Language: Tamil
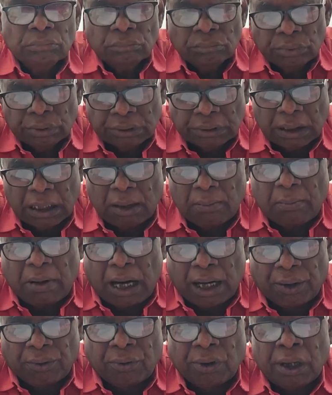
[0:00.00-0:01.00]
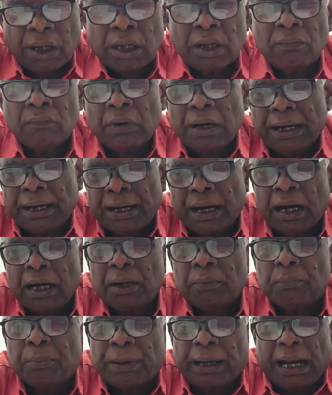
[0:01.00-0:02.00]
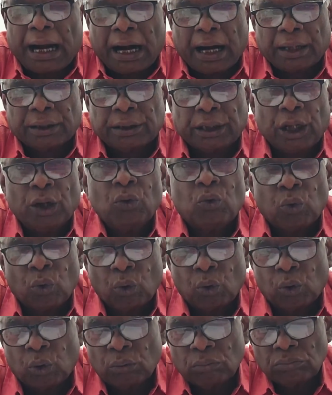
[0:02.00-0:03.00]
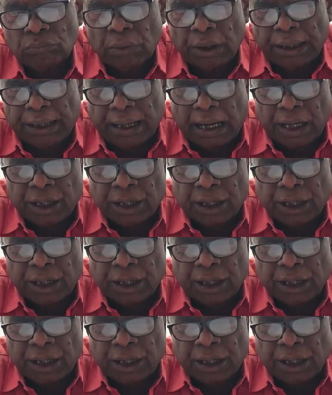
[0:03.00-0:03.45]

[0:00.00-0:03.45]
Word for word: சில மாணவர்களுக்கு வெளிநாடு பிரயாணத்தையும் கொடுக்கும் வெளிநாடு